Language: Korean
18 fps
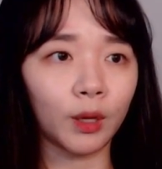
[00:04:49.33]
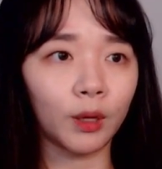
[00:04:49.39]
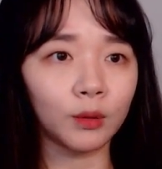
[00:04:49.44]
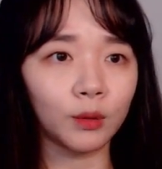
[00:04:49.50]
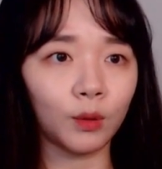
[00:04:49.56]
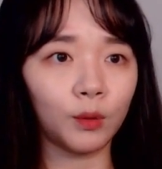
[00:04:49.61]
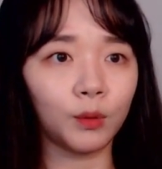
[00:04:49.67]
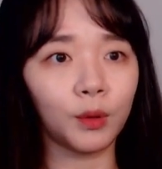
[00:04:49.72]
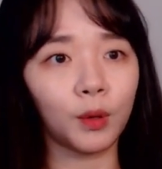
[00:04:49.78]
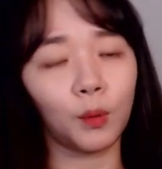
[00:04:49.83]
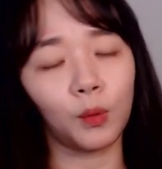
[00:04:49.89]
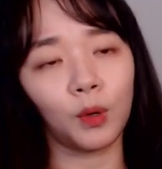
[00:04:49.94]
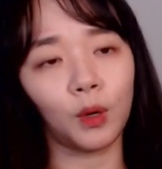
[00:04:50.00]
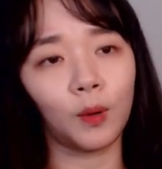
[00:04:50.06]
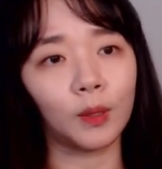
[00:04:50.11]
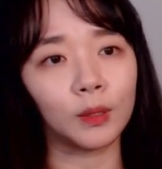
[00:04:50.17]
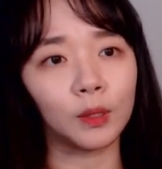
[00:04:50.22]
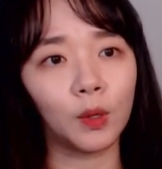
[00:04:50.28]
서울에
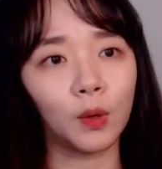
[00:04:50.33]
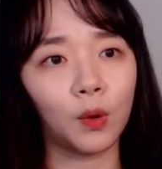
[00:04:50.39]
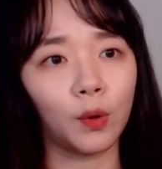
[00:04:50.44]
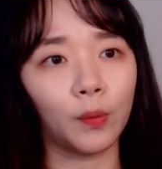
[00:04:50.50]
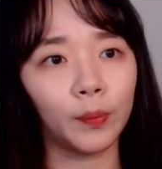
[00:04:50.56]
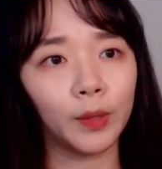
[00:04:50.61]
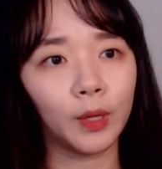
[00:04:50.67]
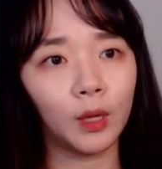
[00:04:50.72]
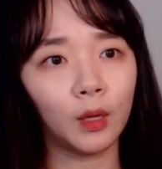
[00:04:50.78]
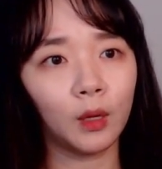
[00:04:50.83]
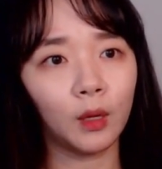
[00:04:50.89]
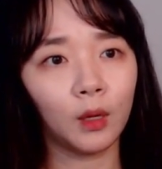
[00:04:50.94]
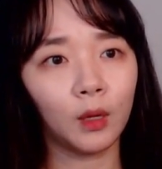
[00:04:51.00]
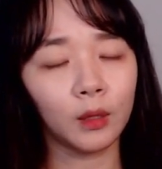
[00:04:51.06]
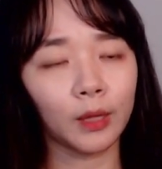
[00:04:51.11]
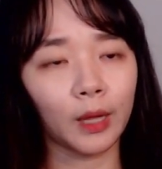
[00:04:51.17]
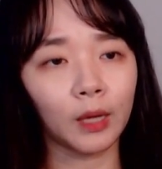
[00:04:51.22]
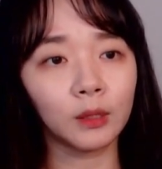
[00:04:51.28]
올라와서
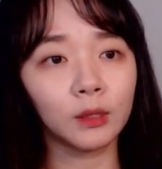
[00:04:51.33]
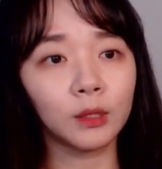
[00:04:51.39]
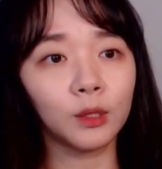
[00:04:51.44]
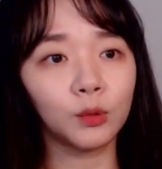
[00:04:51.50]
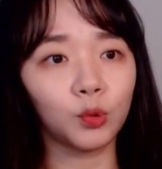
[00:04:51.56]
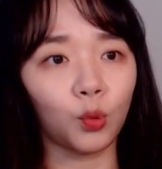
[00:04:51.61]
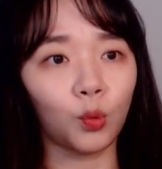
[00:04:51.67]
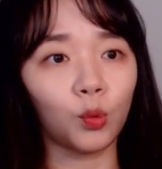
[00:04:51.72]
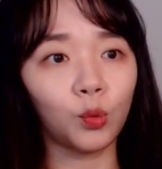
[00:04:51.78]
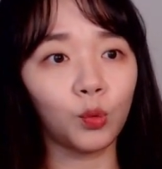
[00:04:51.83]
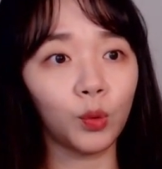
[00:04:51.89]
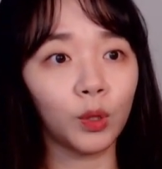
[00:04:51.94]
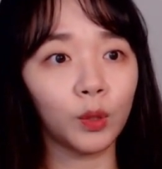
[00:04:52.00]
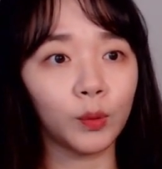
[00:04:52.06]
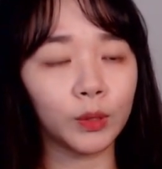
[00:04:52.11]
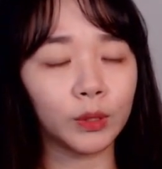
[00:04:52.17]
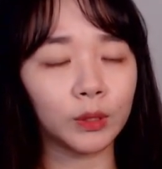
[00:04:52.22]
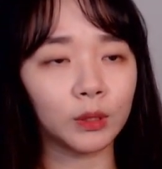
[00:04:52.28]
당시 종로에
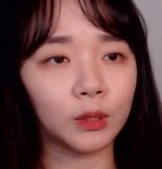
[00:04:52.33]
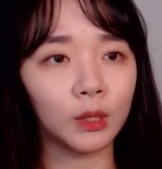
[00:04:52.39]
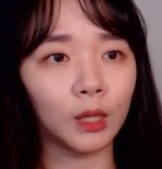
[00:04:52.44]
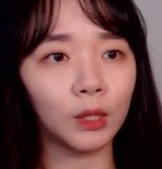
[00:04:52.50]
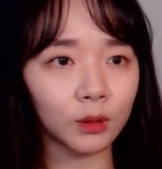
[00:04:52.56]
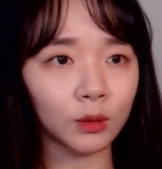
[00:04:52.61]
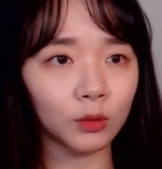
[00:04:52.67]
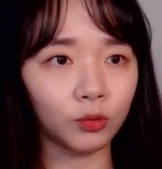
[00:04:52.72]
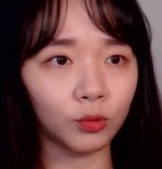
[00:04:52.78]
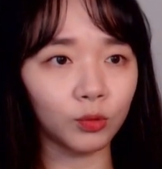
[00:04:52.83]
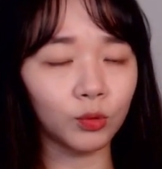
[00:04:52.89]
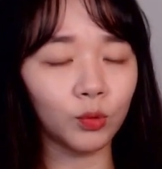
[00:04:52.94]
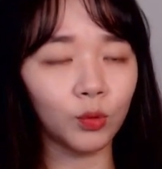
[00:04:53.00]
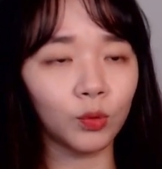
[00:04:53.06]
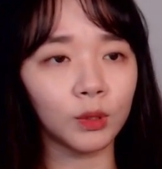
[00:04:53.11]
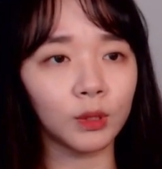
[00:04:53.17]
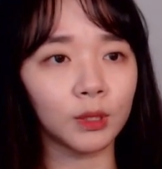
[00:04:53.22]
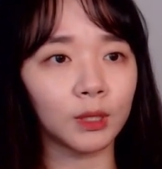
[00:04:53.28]
위치한
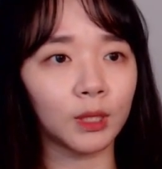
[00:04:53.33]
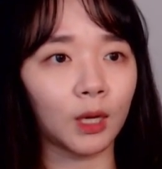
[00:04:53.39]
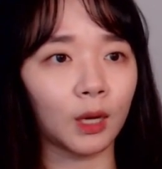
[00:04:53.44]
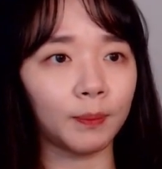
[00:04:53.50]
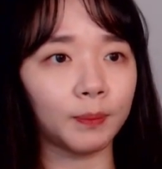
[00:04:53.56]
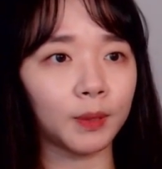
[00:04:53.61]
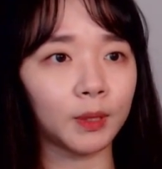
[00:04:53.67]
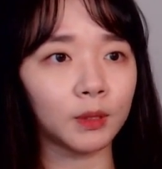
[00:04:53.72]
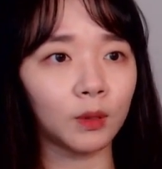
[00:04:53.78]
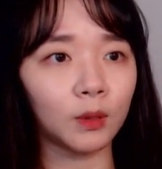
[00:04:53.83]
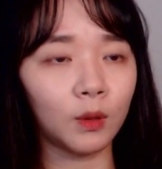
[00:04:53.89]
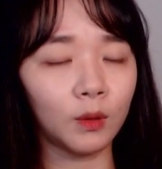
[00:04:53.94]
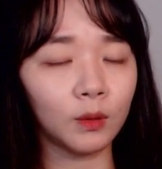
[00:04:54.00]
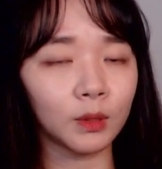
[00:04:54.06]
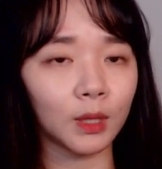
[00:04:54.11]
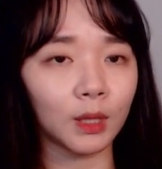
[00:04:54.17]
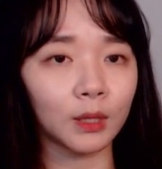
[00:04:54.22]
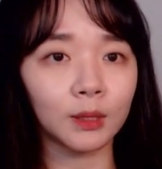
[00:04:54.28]
국도극장 앞에서
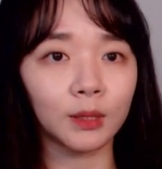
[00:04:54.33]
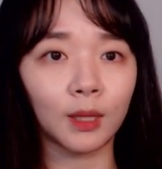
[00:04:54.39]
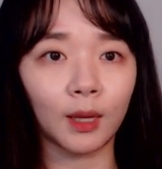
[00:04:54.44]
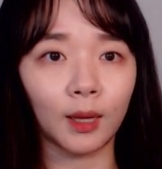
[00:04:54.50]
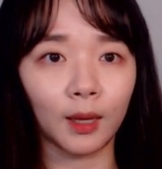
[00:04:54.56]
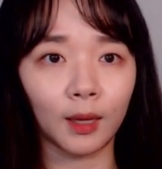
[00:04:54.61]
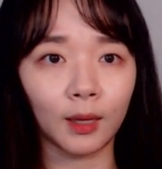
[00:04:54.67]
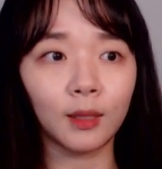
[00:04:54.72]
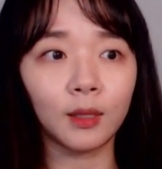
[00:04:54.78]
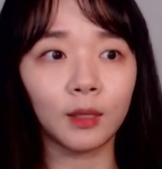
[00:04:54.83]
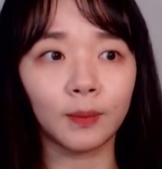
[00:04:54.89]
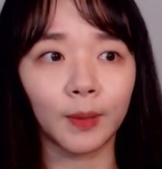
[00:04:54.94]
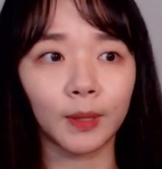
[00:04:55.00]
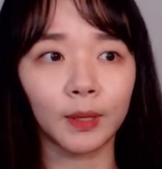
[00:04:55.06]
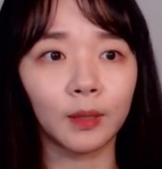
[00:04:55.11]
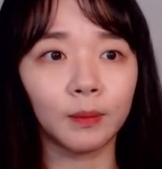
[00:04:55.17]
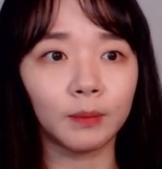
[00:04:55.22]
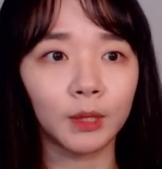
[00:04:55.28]
자신의 애인을
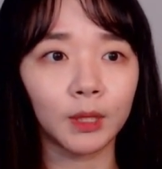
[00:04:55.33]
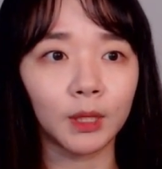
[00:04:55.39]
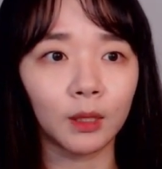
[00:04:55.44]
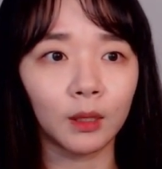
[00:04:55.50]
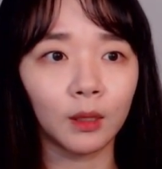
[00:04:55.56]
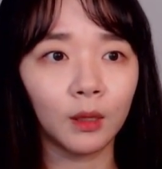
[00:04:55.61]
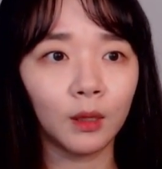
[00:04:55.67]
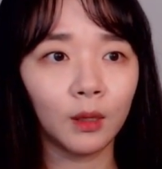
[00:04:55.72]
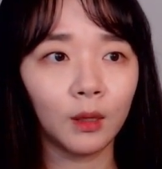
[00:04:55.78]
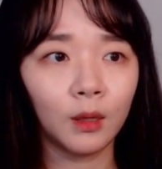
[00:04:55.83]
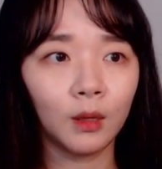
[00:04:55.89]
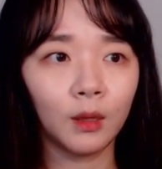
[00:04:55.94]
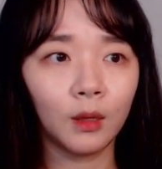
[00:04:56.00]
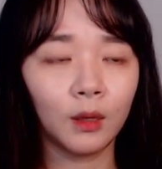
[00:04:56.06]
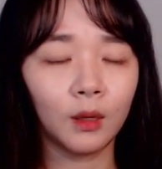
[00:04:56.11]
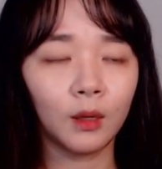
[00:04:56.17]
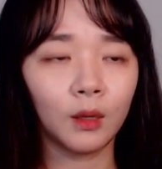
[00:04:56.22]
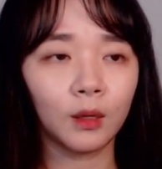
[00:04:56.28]
만납니다.
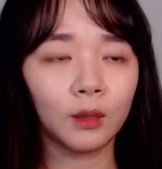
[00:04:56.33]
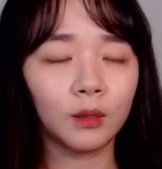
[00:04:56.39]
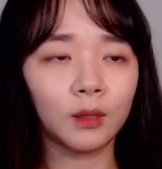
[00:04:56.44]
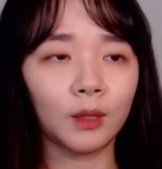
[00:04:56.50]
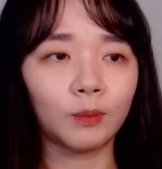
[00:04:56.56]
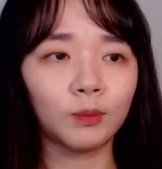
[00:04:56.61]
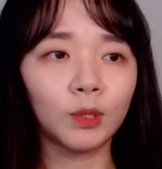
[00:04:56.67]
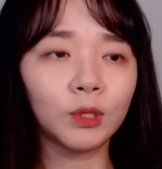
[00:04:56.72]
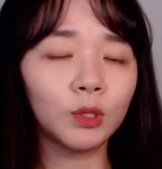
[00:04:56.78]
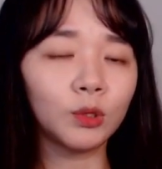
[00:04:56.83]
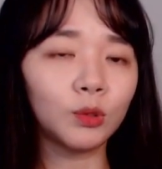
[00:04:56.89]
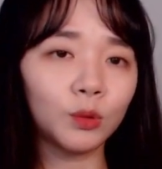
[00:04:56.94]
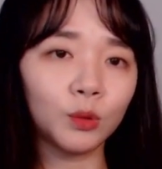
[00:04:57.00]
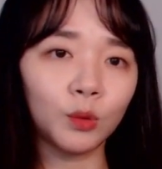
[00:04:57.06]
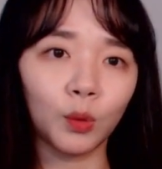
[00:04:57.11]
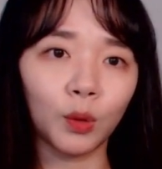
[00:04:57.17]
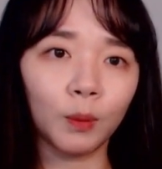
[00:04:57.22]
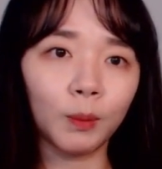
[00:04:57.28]
근데 남자친구를
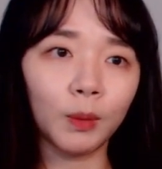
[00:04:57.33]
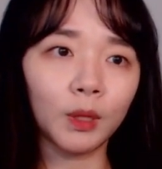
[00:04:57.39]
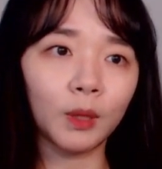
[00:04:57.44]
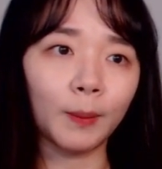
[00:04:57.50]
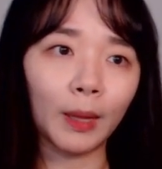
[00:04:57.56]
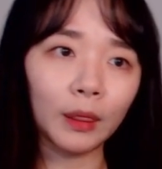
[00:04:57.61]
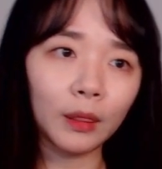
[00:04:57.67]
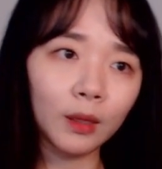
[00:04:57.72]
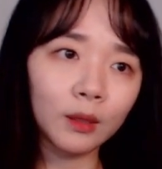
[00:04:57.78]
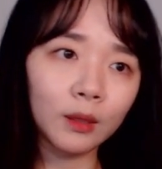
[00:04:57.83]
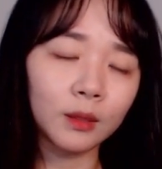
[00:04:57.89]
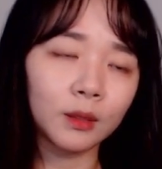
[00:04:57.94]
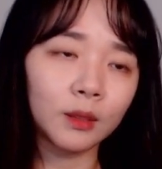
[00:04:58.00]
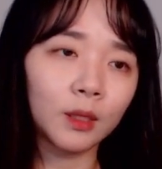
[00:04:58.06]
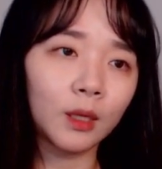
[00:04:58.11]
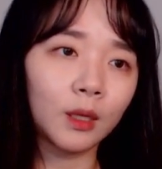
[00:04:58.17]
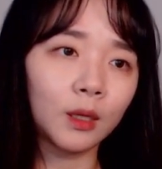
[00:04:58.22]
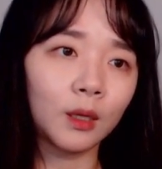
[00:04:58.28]
오랜만에
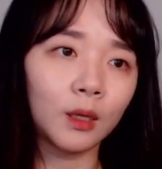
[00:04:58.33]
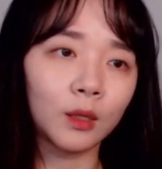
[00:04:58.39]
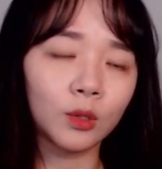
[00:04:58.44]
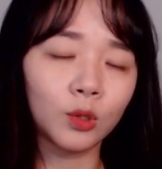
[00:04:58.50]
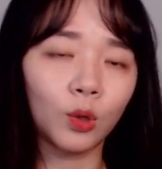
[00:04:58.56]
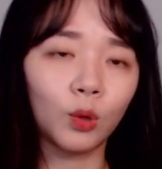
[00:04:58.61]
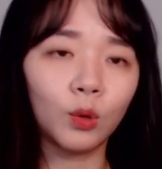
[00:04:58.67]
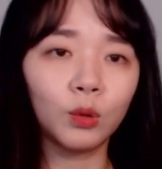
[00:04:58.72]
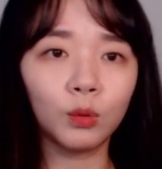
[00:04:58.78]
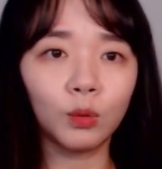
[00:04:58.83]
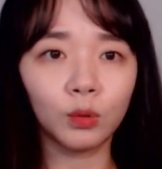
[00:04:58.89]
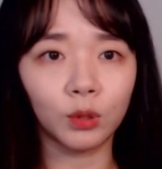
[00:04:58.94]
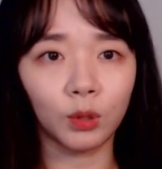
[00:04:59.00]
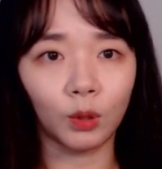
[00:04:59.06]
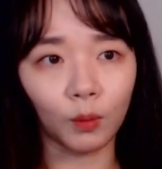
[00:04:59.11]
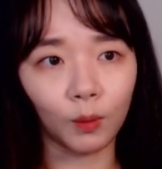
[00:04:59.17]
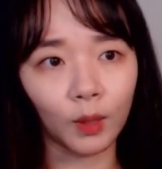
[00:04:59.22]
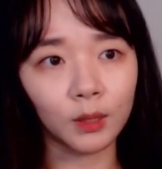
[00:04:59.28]
만났는데 절도
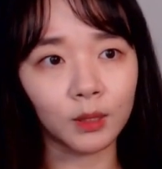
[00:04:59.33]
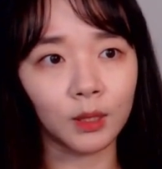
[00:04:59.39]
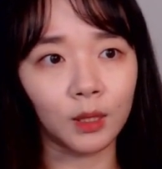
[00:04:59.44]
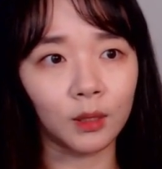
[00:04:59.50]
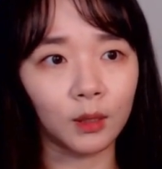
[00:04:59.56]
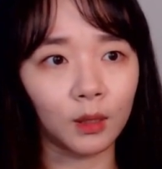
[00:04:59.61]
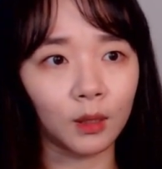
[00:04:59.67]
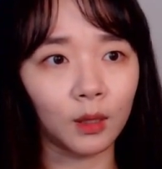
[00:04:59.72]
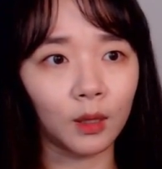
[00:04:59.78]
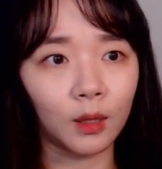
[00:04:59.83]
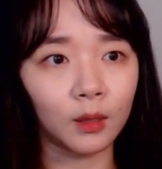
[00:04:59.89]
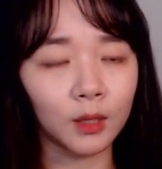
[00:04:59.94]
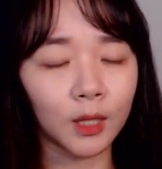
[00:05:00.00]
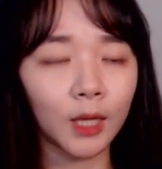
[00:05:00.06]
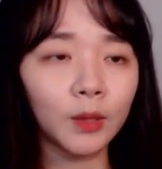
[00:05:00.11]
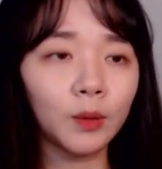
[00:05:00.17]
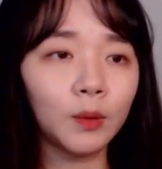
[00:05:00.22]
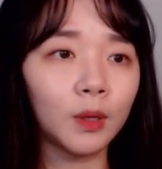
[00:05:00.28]
전과자에다가
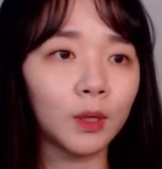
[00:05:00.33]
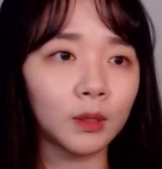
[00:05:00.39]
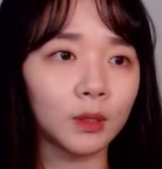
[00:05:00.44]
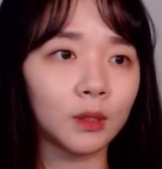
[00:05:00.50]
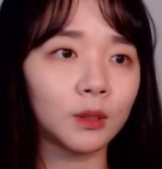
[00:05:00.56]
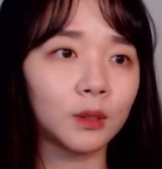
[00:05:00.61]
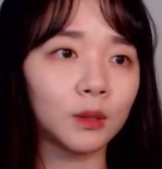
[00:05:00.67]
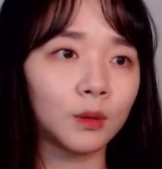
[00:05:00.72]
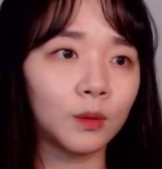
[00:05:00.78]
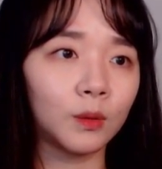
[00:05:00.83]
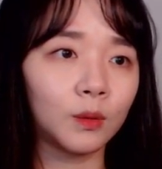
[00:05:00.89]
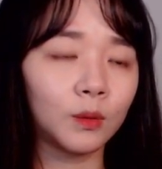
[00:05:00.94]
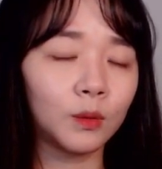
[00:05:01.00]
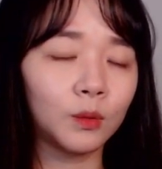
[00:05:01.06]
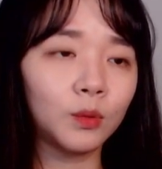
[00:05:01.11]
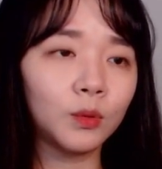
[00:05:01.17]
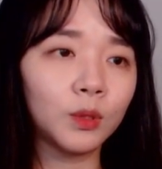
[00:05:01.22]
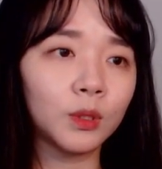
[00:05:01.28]
탈영까지 했어.
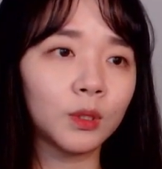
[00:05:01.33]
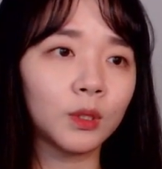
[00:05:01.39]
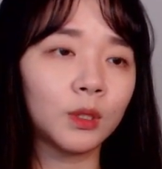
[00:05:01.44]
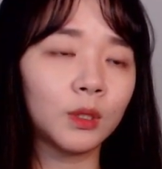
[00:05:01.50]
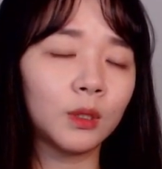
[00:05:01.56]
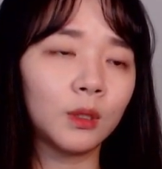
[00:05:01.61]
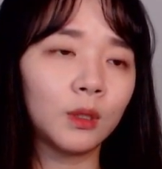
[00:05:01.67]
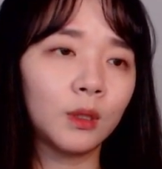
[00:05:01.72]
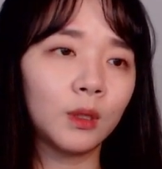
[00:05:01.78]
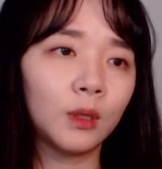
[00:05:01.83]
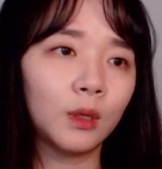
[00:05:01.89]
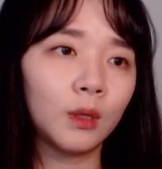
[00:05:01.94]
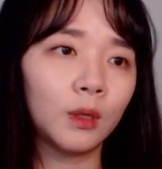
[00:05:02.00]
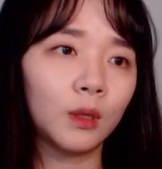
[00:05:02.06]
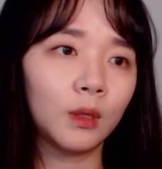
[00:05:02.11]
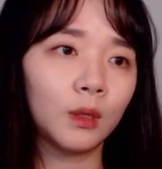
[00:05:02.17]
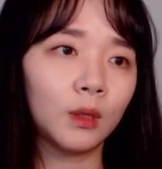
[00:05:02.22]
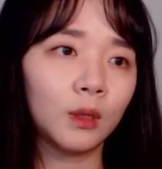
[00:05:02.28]
솔직히
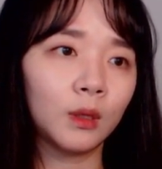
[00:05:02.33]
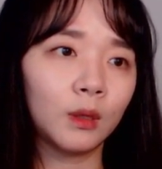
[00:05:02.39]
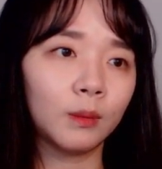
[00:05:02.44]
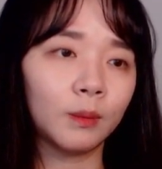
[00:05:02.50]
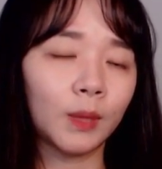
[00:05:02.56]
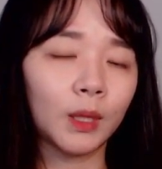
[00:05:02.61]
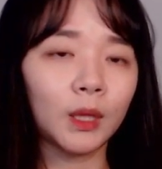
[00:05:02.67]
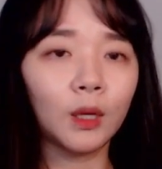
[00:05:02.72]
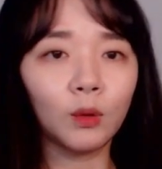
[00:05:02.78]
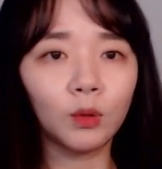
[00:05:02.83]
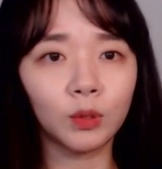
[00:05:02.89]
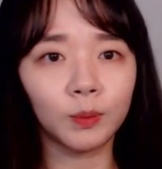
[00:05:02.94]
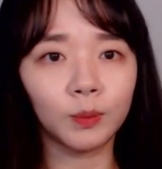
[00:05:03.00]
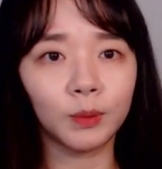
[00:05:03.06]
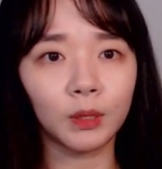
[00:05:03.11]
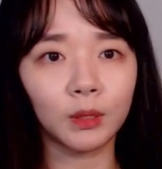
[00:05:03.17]
만나고 싶다는